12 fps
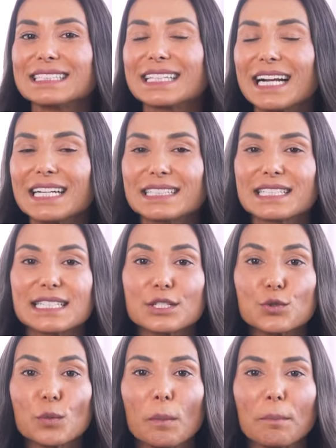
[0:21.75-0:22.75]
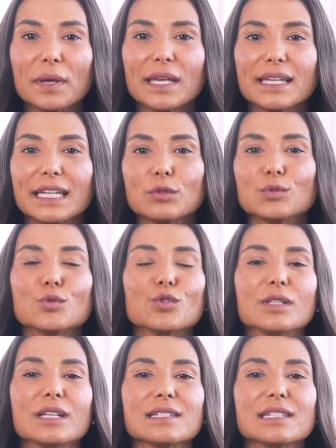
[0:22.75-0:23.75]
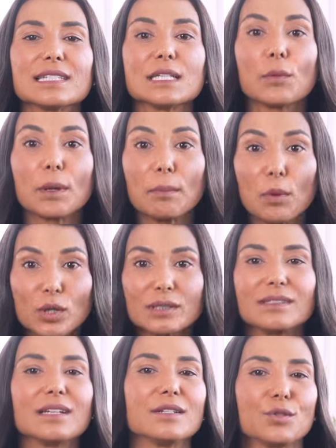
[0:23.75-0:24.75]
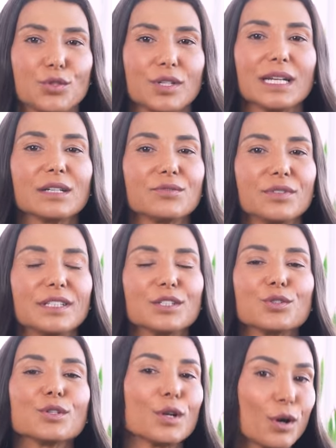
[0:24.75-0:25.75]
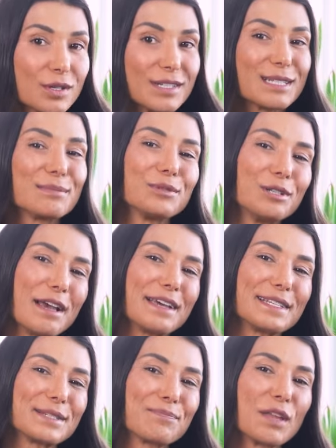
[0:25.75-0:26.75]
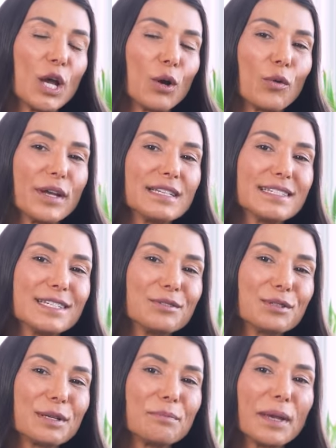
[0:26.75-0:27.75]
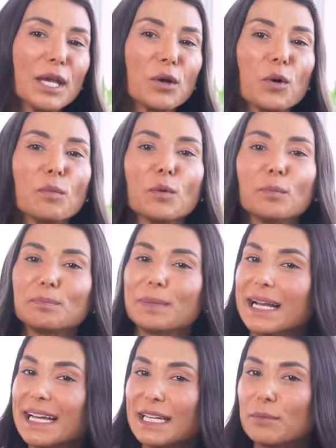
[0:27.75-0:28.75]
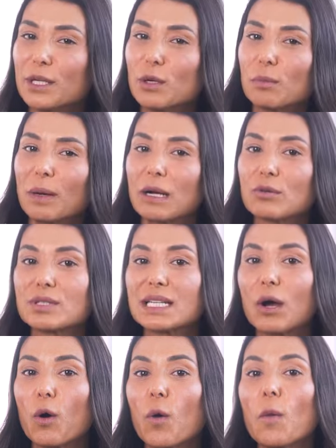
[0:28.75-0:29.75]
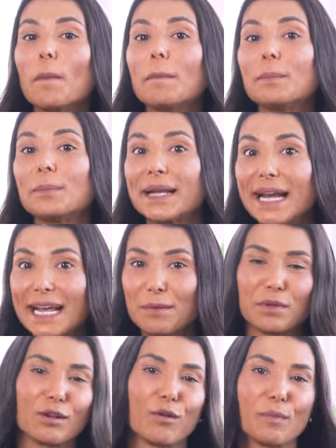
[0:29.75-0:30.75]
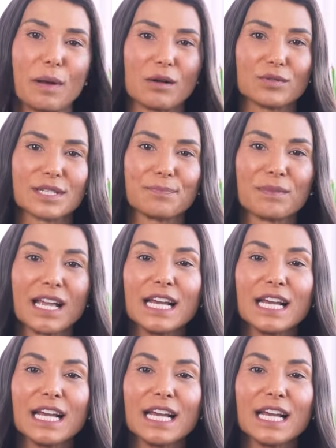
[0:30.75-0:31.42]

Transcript: Trata-se de um período de transição importante na vida de nós mulheres, conhecido também como perimenopausa ou pré-menopausa.